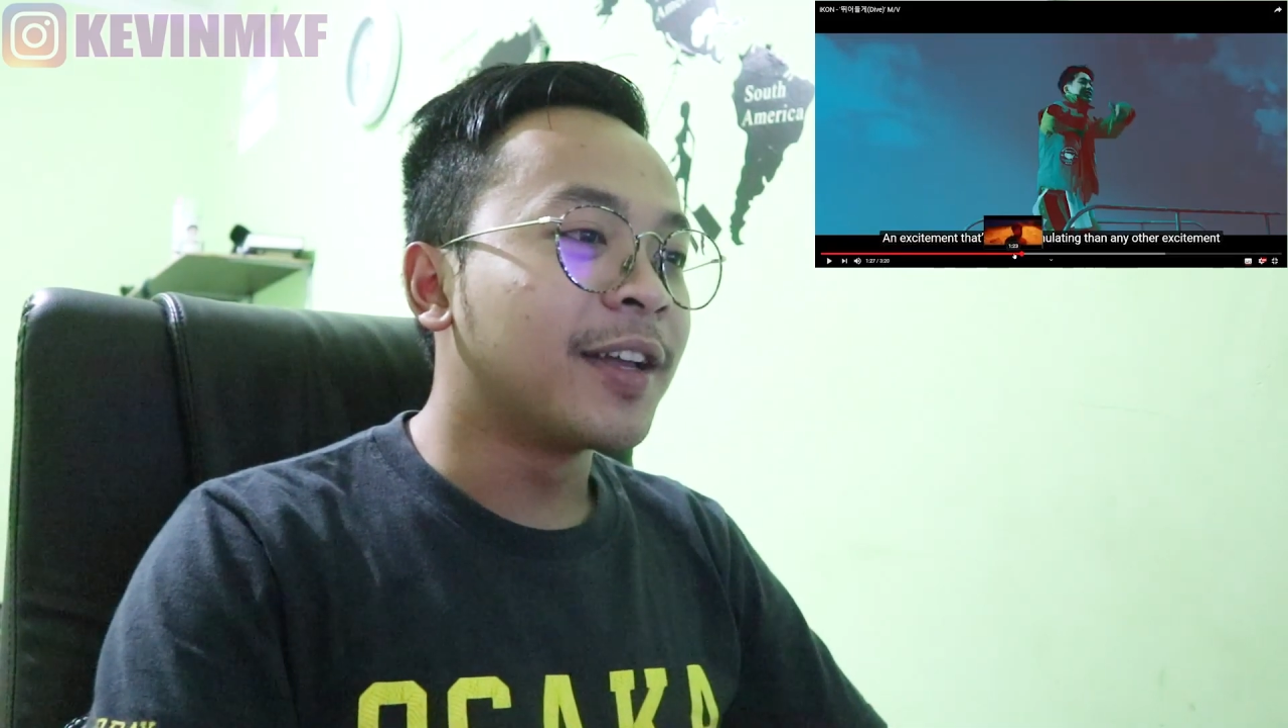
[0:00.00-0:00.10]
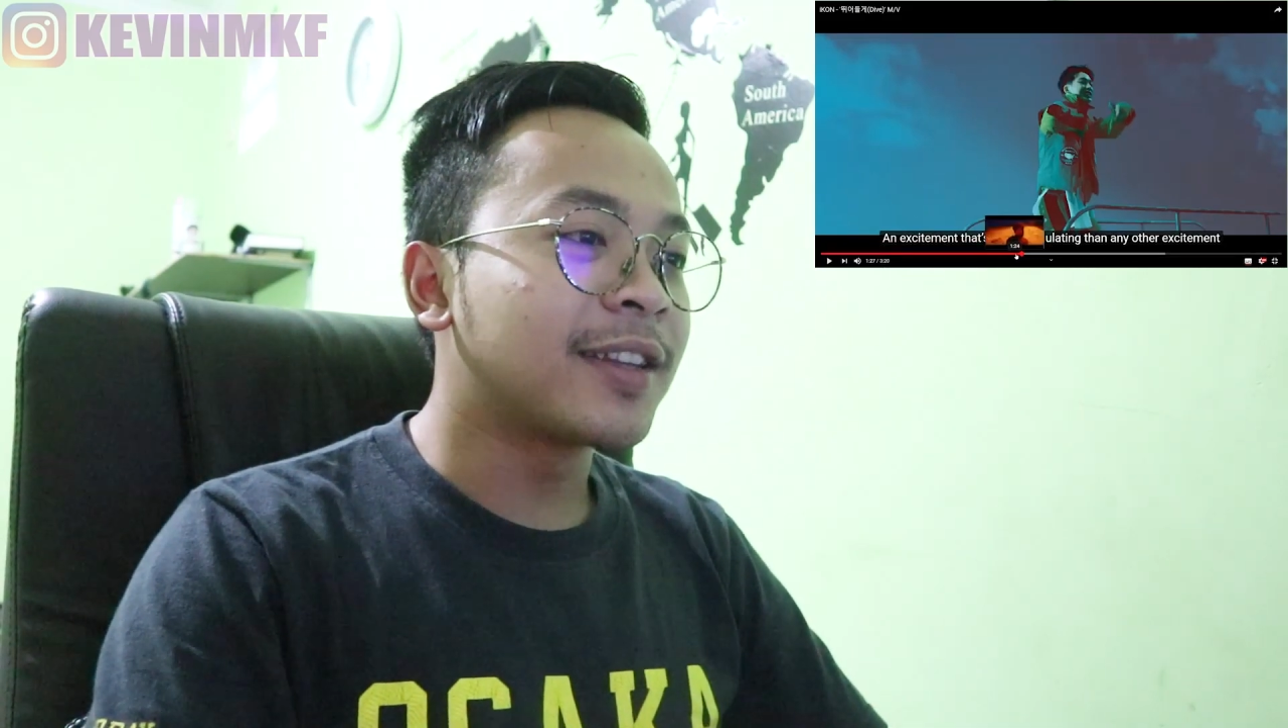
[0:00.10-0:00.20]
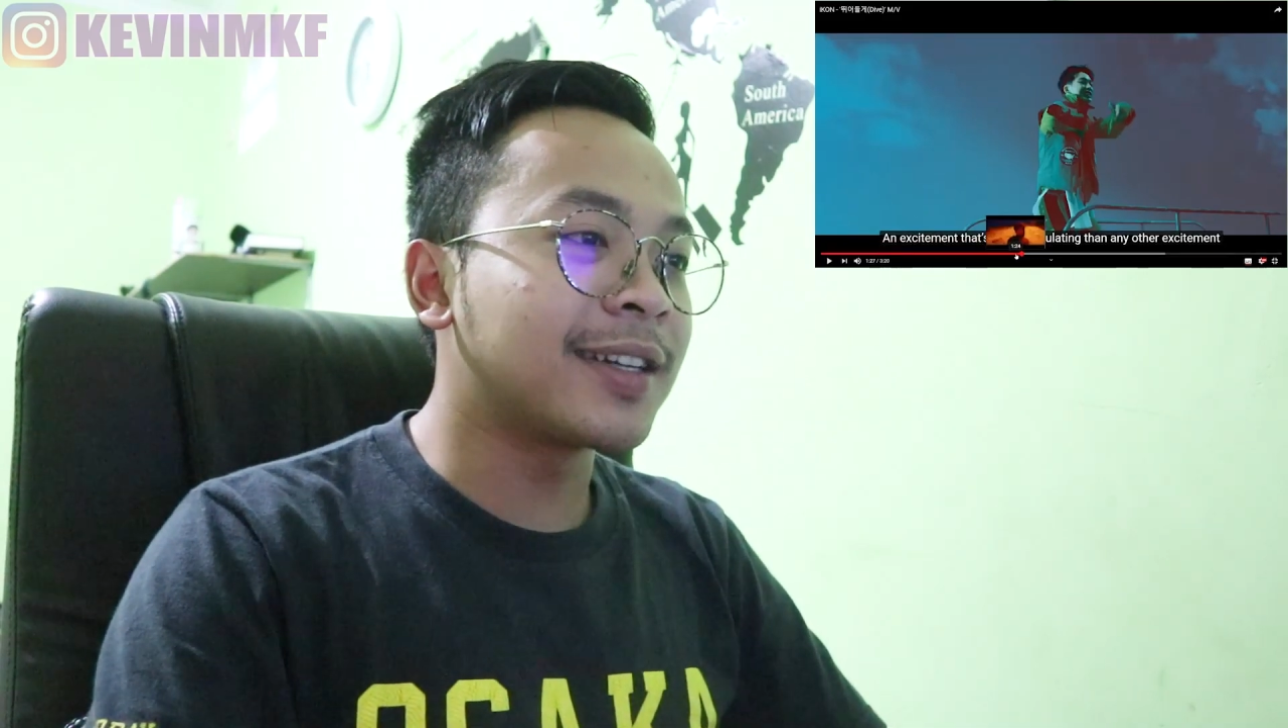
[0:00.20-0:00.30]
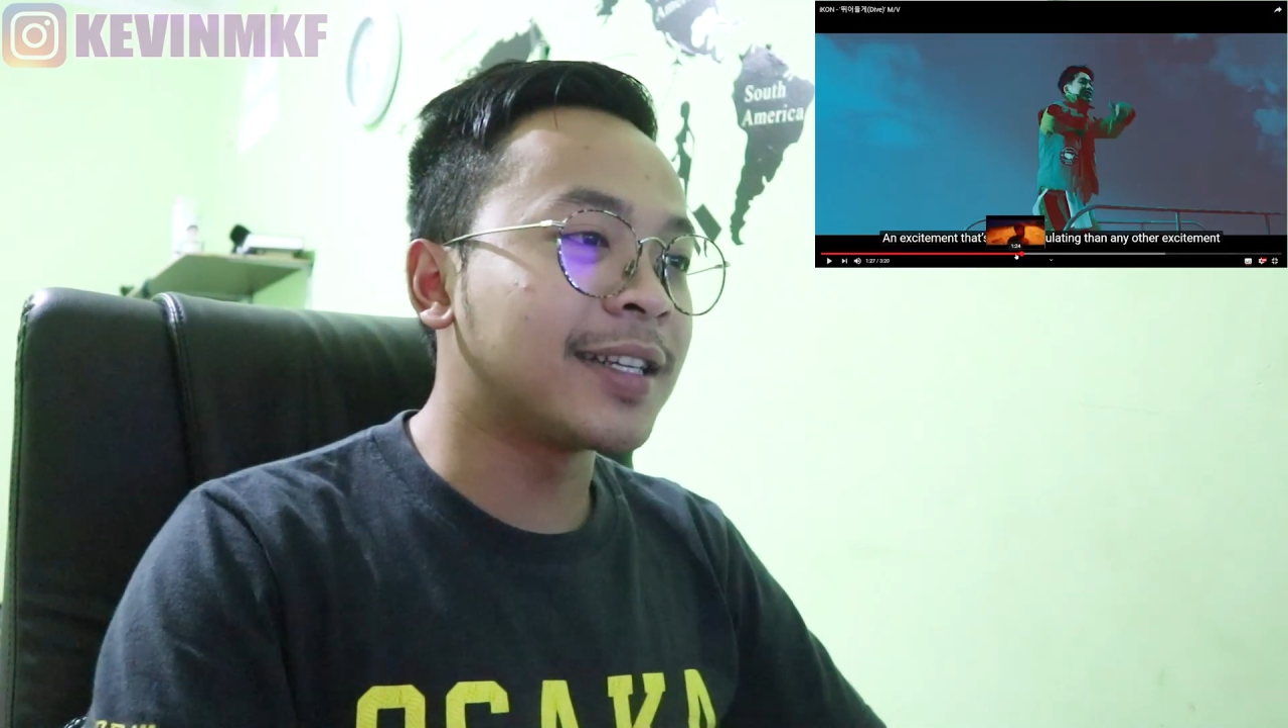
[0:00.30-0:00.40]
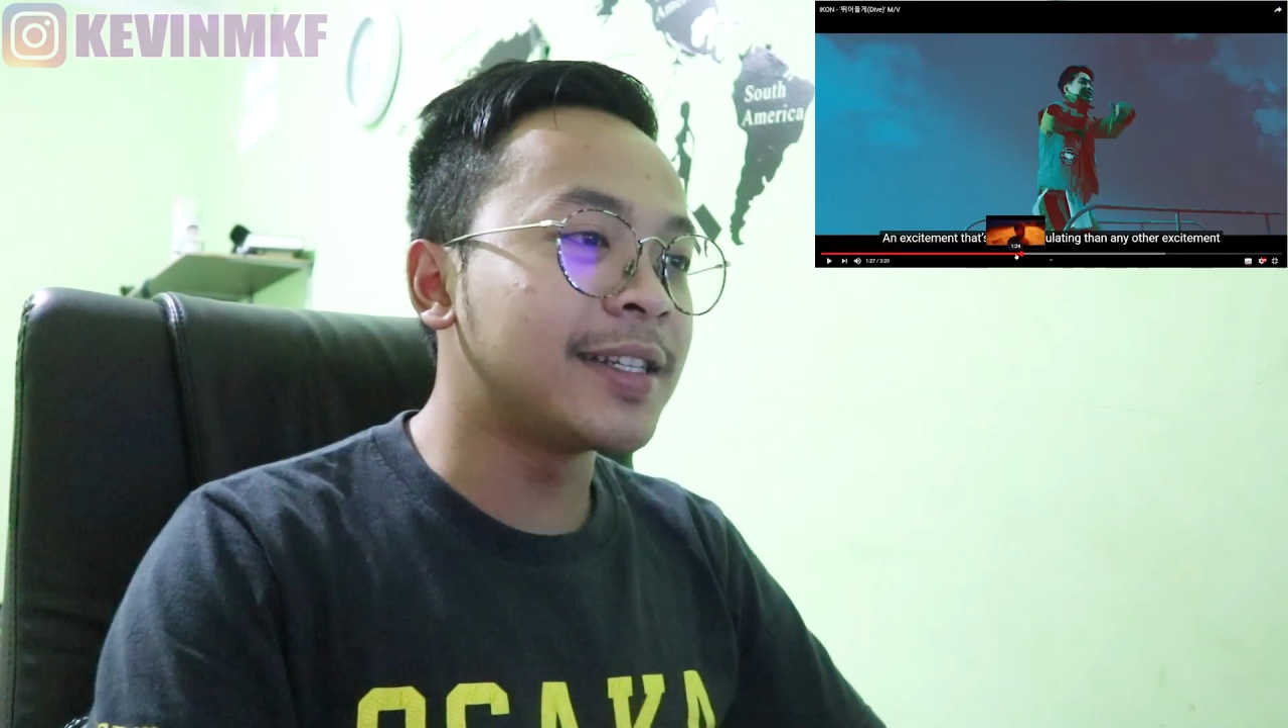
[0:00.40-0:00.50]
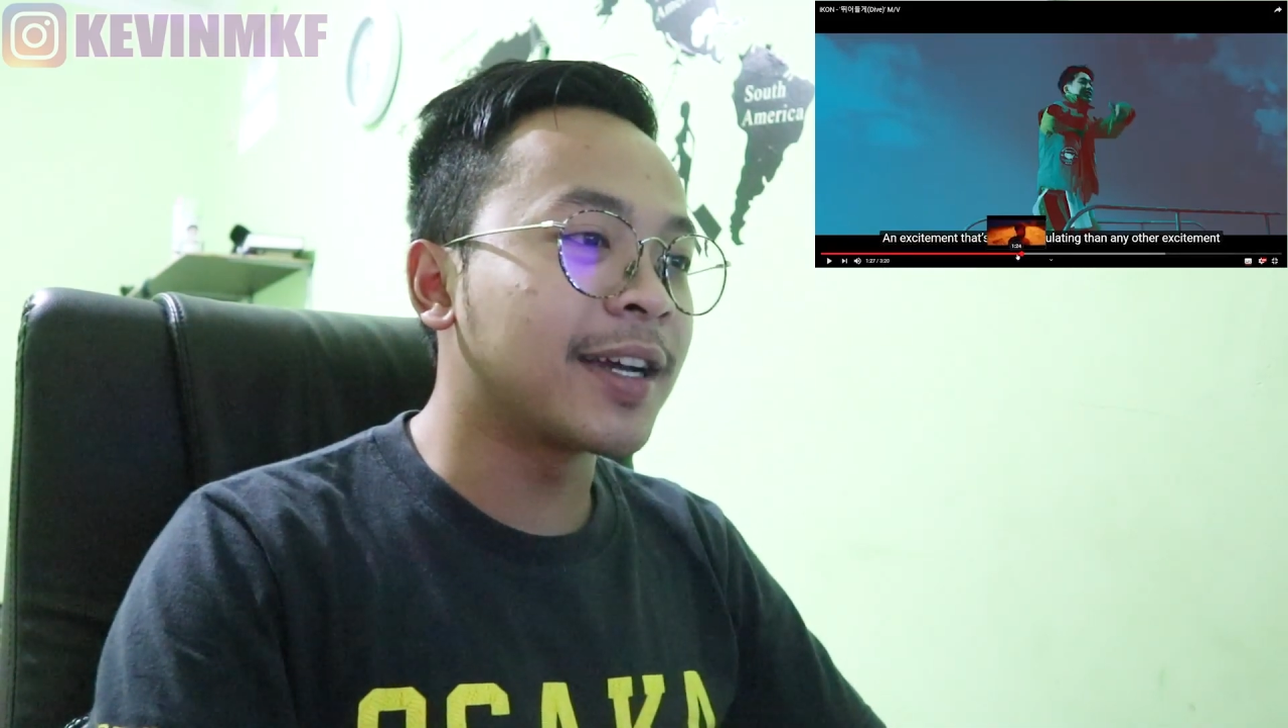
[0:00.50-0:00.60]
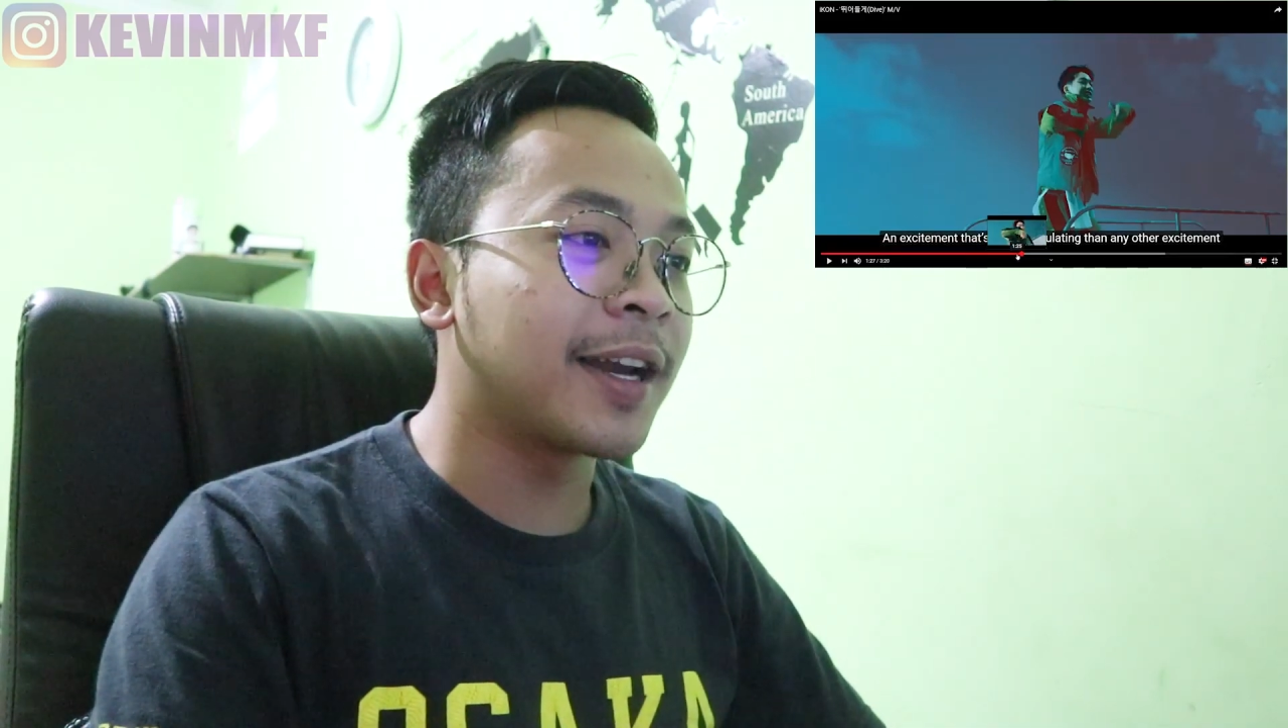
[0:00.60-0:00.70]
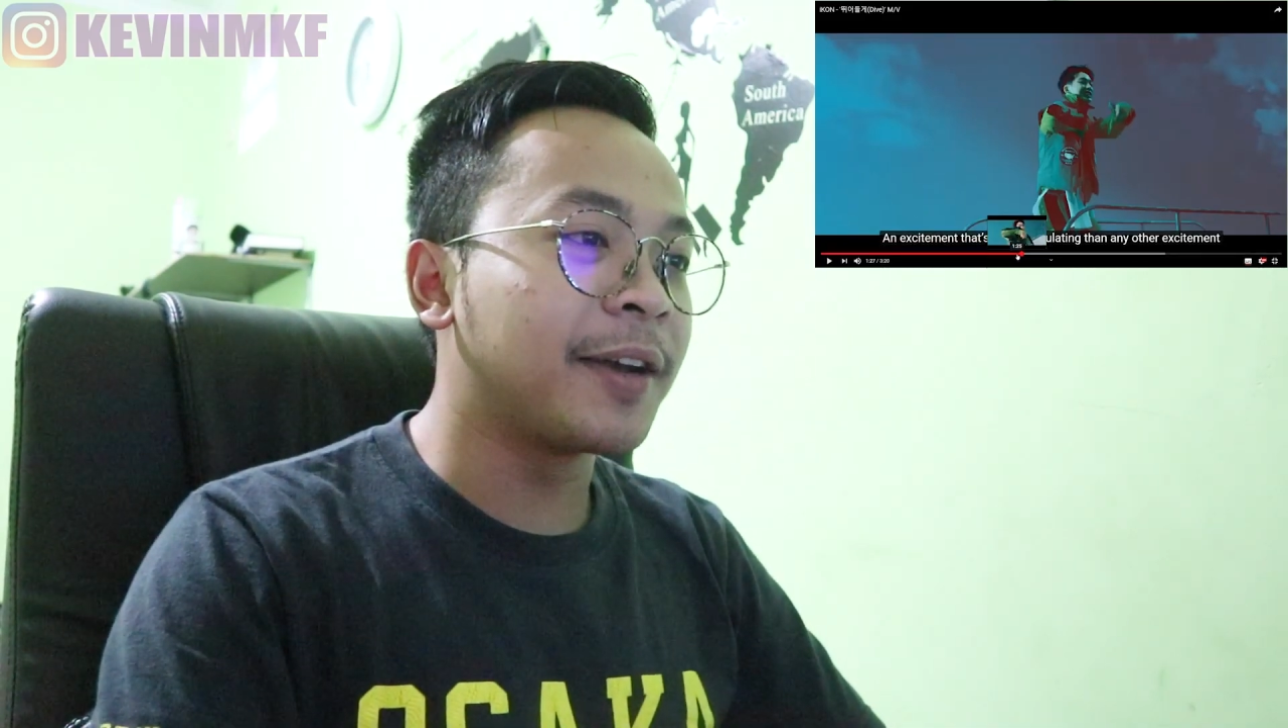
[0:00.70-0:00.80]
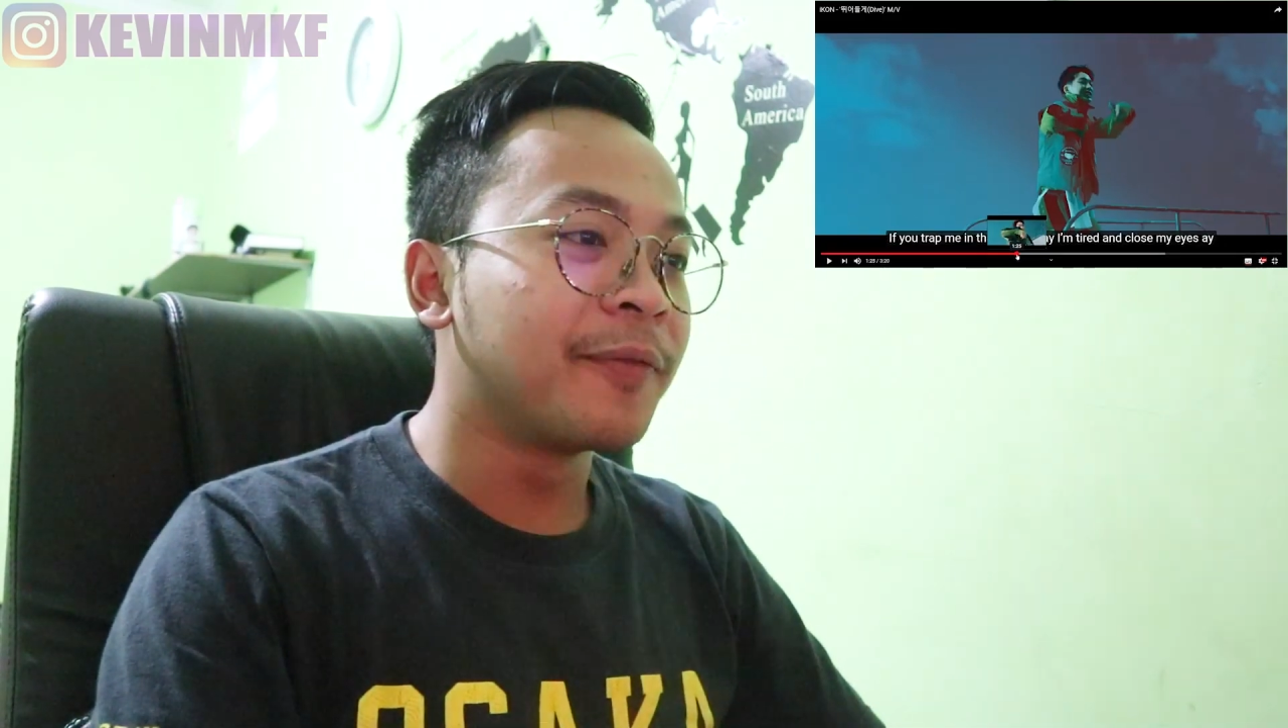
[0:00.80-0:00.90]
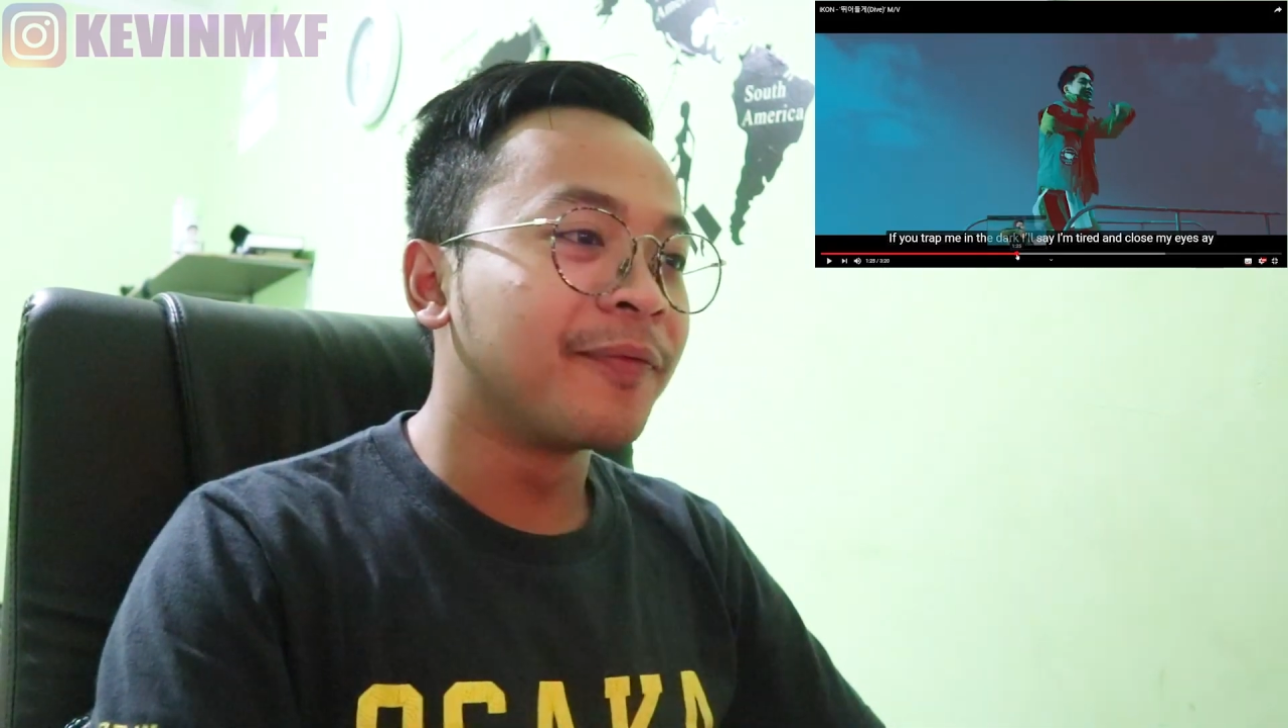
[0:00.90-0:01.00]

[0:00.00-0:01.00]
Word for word: Transisinya keren.